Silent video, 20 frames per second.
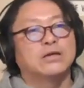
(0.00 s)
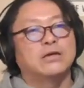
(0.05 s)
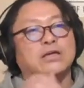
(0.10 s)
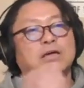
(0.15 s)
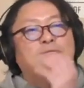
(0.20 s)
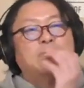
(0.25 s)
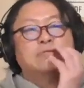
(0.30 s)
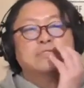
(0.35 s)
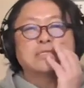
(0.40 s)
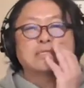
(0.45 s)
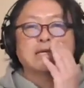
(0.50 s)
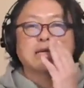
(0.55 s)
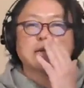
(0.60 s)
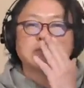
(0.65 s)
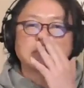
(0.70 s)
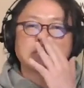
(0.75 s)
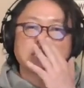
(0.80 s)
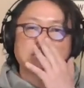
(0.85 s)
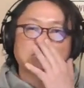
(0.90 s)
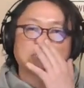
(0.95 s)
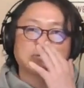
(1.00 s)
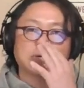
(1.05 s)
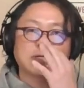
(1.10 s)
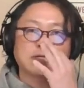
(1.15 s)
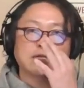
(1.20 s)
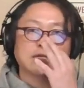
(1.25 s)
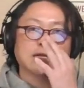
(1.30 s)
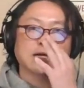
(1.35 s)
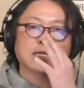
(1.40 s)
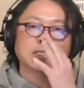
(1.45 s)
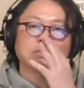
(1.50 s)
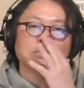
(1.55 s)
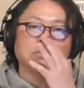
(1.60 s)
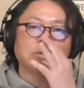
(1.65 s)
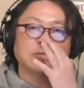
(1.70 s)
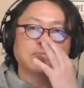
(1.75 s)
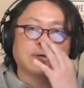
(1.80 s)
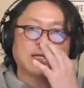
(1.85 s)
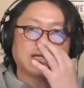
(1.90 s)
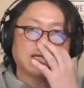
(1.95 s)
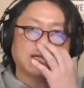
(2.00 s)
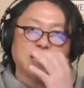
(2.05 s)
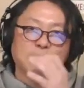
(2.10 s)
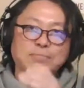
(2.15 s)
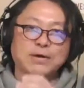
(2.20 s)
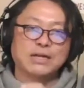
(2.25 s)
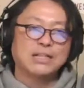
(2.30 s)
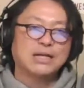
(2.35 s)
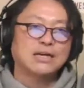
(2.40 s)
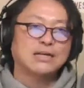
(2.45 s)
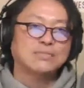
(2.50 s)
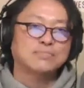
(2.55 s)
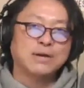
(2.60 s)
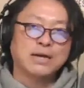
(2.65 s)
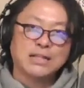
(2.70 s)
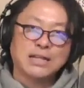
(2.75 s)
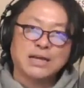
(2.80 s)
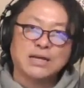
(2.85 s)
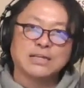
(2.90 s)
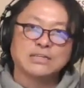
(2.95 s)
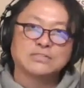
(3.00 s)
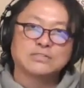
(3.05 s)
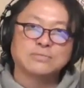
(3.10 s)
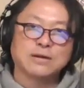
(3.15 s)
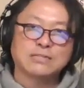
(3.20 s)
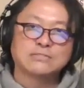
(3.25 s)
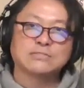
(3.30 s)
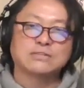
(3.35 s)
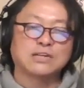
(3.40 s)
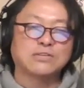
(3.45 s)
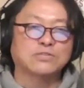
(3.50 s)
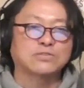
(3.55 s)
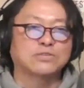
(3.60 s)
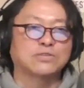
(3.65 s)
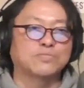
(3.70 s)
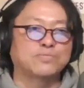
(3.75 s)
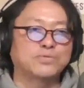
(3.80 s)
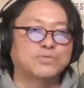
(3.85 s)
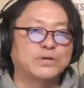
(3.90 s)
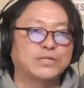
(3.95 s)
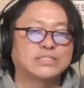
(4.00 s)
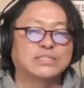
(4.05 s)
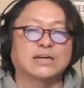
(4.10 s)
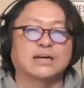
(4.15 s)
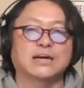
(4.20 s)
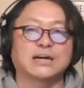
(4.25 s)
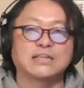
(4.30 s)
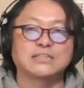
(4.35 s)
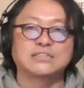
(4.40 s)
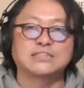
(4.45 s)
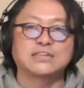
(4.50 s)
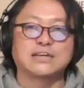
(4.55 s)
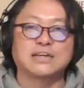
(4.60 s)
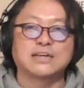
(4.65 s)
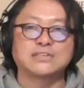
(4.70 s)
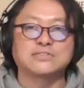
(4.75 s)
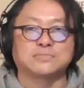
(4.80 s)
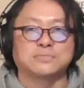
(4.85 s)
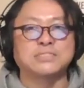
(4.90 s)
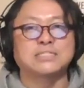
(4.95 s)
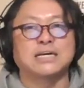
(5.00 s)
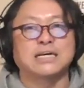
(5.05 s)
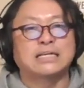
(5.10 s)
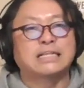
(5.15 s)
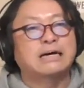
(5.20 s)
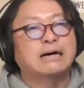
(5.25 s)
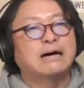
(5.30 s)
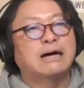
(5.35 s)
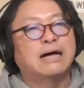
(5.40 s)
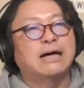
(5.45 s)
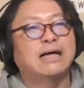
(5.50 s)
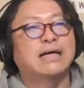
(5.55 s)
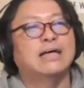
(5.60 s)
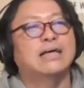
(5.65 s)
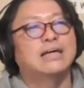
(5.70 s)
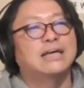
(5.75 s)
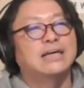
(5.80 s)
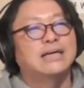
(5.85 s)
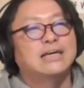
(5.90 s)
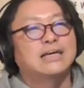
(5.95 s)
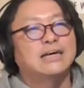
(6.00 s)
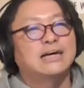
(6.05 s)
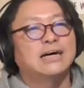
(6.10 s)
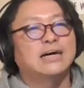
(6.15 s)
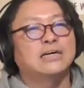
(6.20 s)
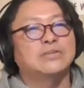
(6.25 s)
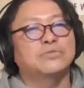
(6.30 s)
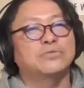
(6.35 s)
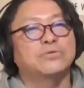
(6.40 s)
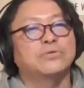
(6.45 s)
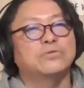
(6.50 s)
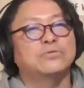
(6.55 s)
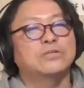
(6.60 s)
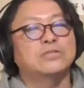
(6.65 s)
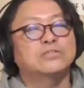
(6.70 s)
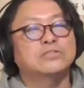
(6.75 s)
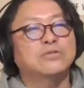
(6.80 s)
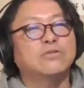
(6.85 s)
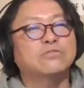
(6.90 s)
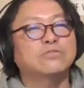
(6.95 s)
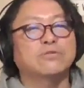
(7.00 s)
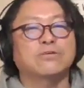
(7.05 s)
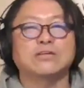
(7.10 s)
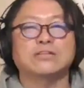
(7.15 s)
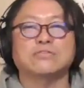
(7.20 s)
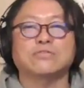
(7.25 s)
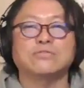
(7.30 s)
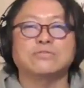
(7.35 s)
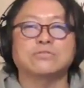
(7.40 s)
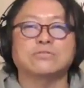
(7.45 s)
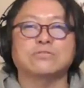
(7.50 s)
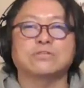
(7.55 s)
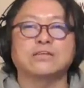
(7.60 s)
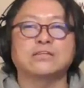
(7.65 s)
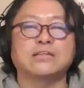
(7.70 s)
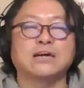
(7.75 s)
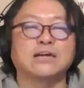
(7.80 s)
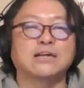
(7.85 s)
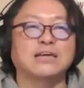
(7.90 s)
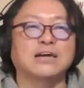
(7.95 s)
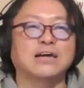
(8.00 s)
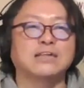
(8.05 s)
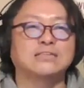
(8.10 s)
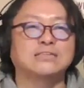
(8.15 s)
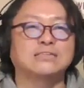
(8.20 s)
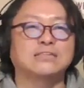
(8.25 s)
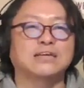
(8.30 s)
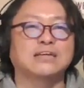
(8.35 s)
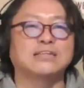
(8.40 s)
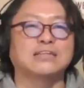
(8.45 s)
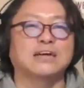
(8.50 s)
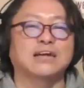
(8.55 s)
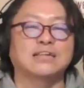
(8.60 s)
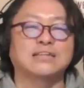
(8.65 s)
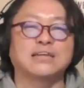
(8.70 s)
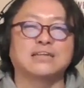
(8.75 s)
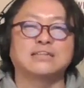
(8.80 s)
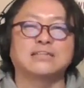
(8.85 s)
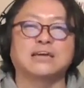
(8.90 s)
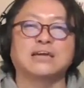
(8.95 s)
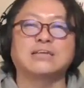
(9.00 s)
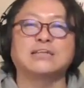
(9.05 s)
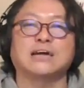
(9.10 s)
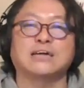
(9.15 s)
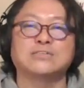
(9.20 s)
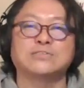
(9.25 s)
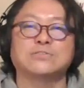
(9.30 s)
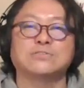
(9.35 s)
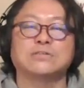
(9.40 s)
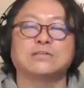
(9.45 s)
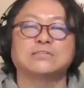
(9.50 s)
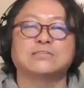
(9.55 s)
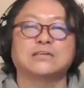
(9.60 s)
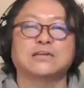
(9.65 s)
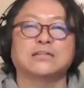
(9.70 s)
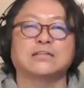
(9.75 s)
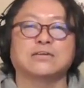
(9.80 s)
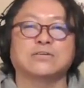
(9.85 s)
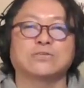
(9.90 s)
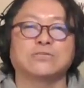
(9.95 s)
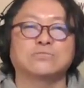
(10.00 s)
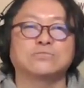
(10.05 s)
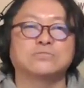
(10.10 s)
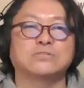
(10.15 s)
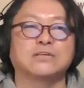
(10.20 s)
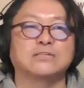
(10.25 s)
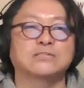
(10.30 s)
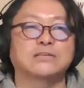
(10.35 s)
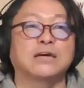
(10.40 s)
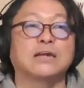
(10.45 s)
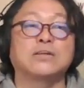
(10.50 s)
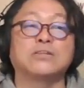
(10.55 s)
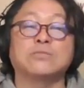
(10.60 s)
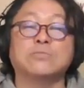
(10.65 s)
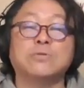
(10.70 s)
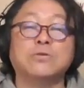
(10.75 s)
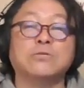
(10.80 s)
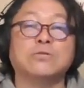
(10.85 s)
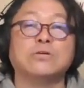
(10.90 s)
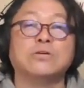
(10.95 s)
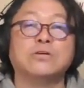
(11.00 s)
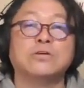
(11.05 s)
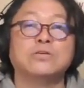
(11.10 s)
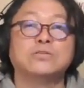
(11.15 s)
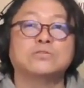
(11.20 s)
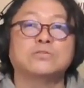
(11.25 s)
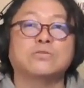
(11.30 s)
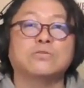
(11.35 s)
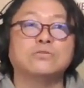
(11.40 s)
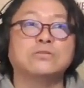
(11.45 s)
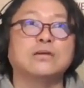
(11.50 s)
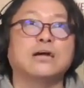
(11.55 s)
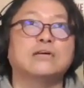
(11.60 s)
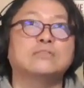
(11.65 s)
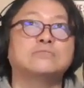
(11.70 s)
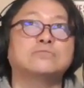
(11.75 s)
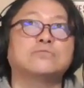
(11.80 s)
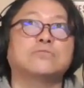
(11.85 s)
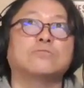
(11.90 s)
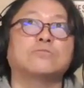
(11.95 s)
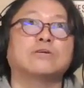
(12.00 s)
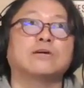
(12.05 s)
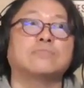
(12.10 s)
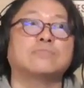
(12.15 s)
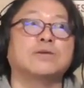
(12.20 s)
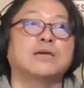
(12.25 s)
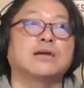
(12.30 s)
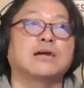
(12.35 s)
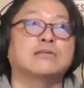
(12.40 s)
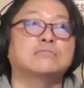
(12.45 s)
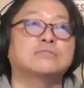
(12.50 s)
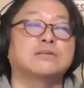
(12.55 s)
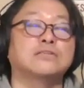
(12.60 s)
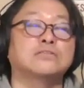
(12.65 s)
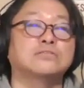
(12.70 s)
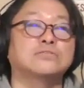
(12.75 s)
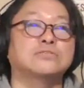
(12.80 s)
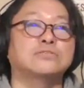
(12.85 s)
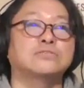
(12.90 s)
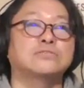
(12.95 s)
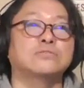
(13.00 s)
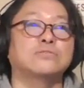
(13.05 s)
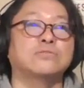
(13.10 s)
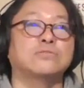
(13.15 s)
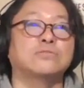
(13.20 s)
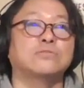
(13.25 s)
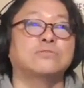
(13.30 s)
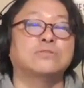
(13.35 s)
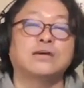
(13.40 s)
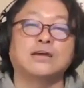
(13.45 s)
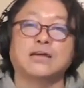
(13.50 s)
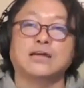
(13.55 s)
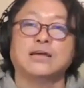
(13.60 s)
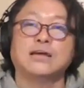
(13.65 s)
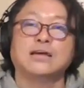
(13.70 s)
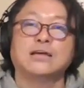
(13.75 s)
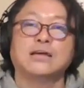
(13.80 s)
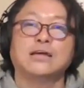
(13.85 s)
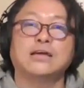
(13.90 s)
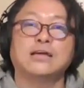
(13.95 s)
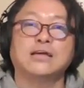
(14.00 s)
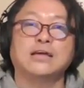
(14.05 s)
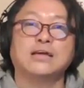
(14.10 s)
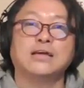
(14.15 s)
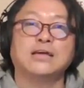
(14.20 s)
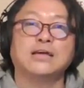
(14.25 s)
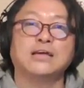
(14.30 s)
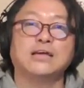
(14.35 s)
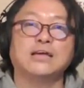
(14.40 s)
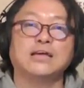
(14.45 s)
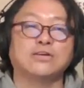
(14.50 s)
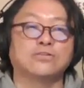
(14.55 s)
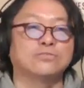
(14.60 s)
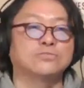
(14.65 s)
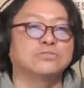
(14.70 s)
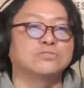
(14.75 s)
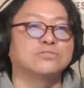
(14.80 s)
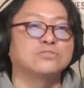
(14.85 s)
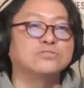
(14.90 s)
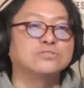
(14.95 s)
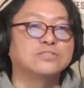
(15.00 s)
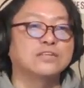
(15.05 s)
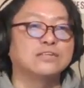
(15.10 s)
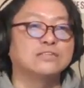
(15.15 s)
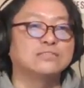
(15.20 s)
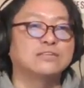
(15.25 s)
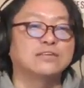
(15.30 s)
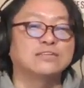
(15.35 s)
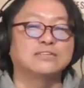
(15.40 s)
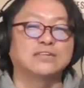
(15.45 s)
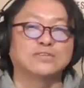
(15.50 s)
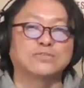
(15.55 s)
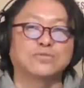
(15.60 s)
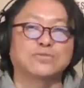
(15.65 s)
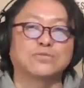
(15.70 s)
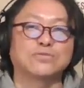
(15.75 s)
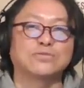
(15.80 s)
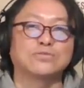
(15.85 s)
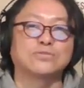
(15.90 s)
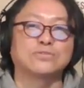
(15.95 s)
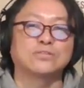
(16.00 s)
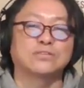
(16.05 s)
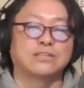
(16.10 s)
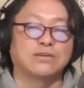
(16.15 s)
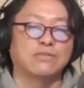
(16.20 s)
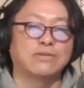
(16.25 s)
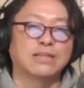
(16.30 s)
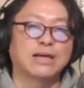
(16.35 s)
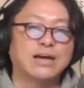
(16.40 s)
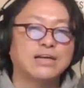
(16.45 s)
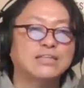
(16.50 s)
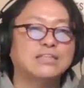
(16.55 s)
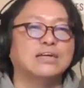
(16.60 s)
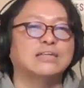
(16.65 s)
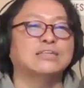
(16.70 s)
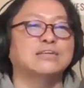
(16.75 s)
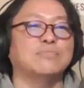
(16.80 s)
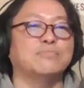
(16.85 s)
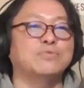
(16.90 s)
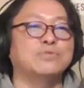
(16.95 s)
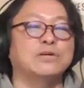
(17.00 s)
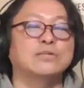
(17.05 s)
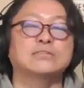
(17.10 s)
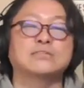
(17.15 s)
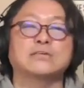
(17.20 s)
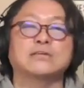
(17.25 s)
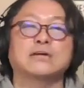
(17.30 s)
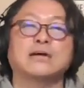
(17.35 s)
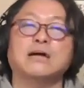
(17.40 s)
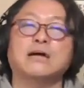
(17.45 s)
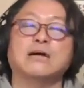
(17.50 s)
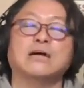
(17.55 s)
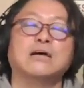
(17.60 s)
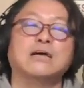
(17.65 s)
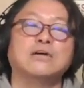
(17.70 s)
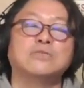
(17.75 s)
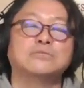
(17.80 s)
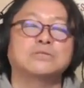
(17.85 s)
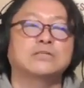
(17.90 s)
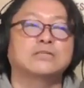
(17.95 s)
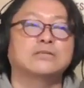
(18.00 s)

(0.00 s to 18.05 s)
やっぱ布施さんが歌った時にはなんかそこにまだねまだまだいくばくかのそのピュアさが感じられるみたいな。あの、で、すごくこれってこういうことで、イタリアン的な、ラテン的な、情熱的な曲ですけれども、そこにあるどこか見え隠れする、そのね、えー、エロス優先的なところではない何かピュアさが、布施